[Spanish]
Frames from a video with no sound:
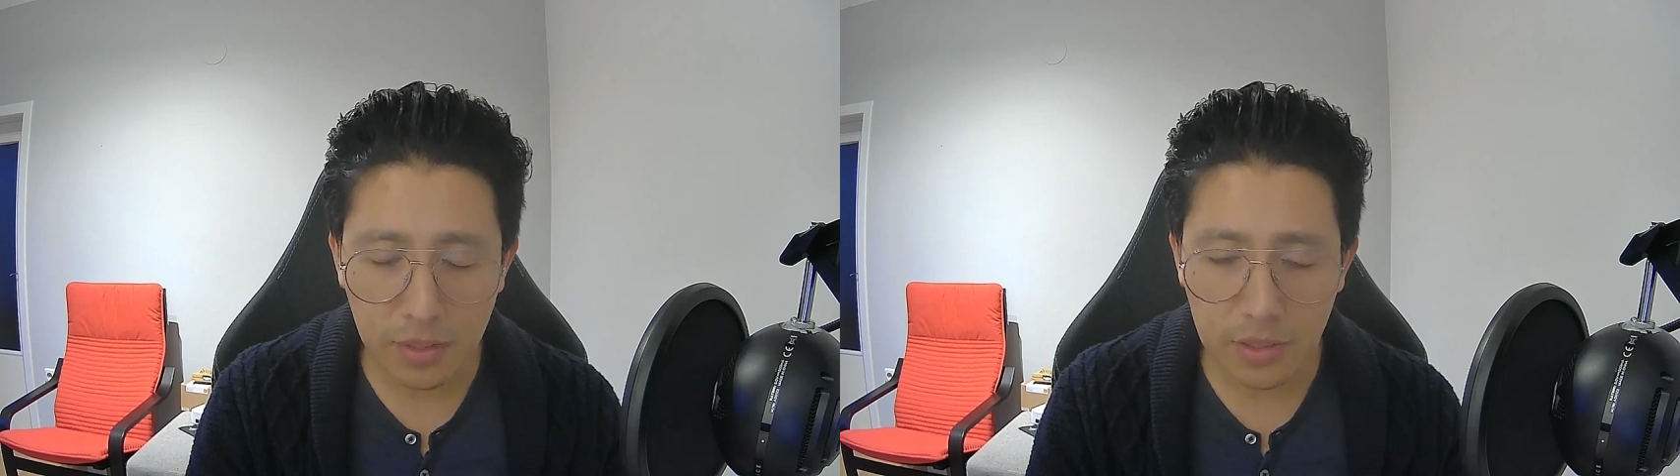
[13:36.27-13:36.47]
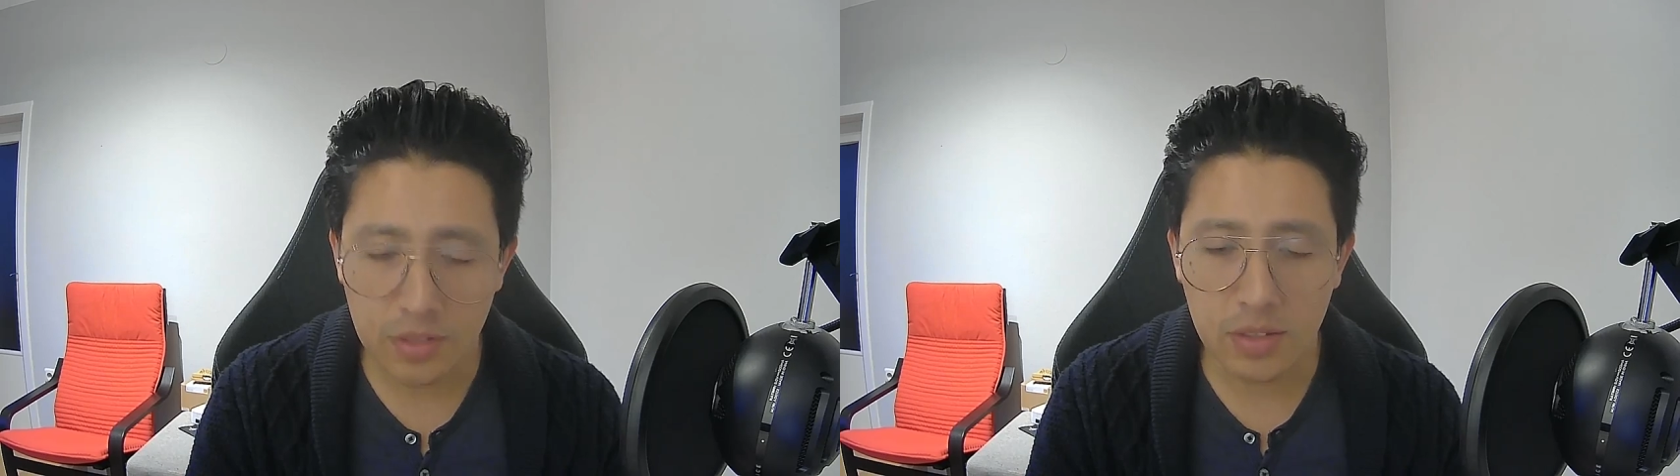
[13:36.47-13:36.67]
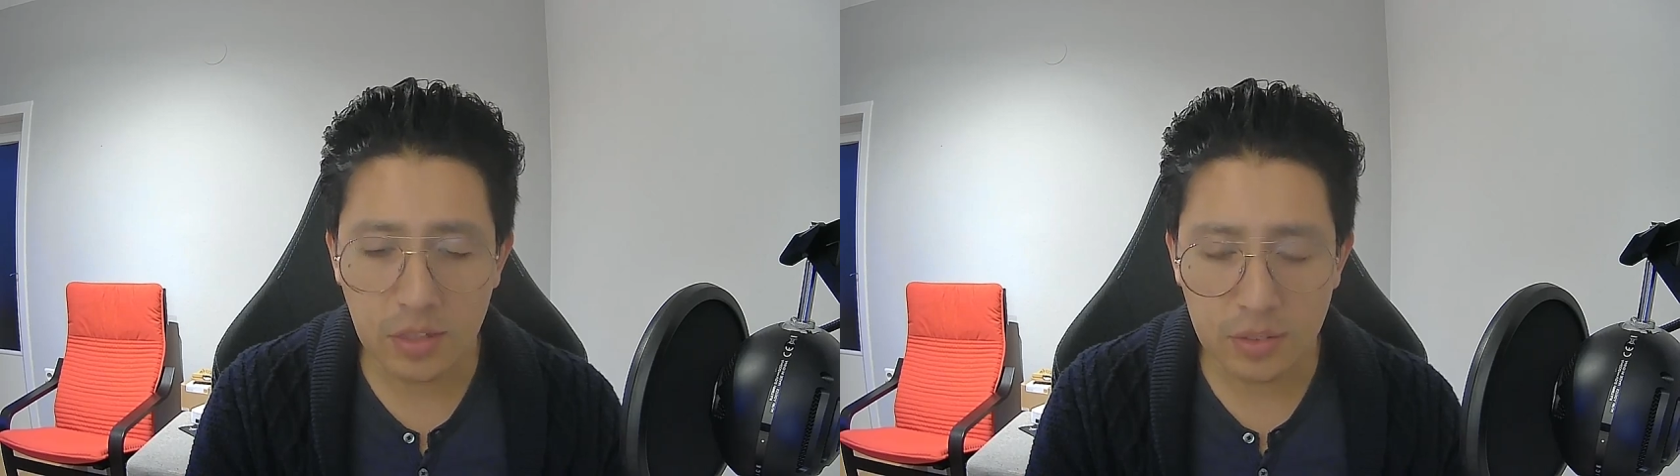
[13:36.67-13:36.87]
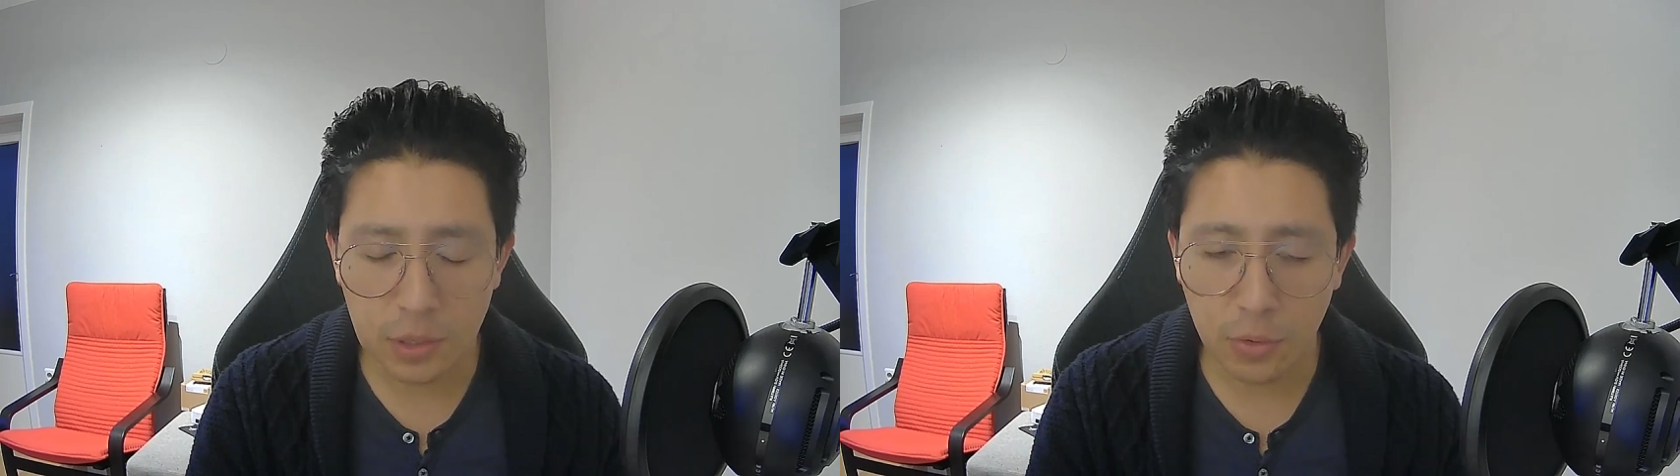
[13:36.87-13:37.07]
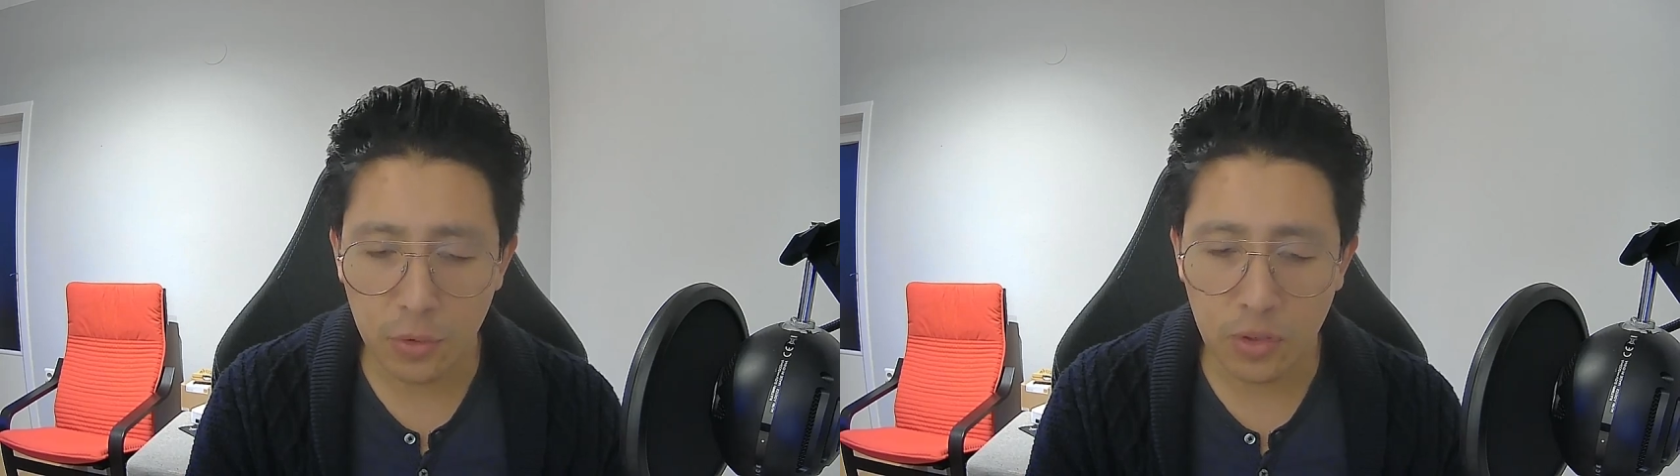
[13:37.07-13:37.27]
y si tienes el
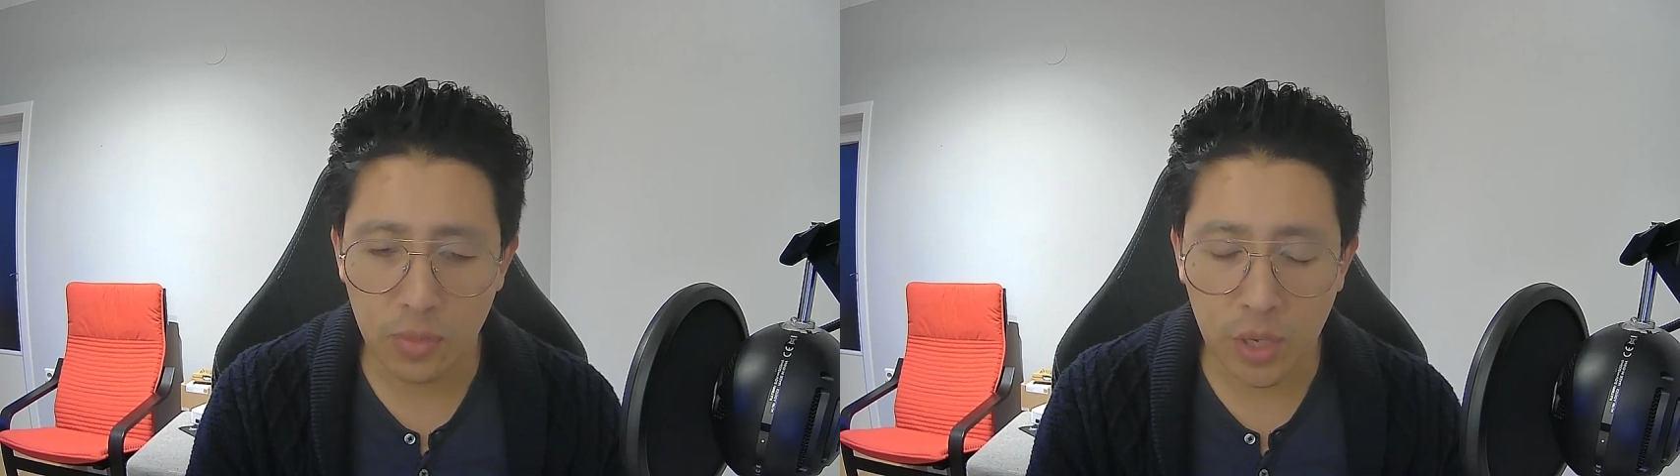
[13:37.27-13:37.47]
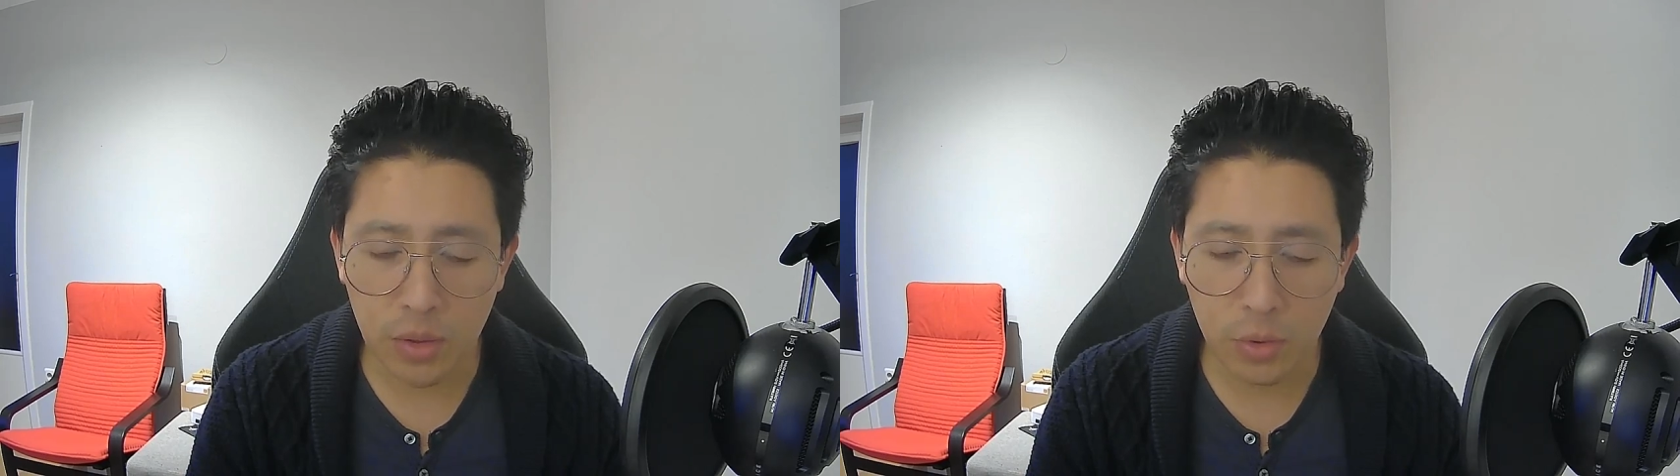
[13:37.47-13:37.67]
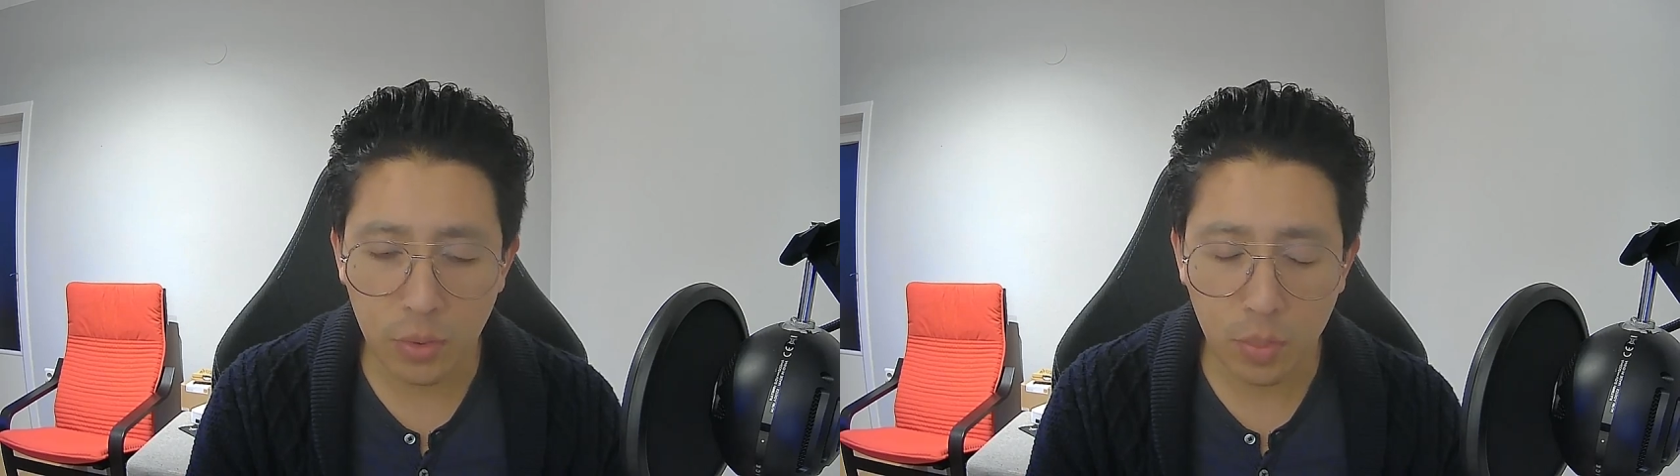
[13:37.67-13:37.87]
conocimiento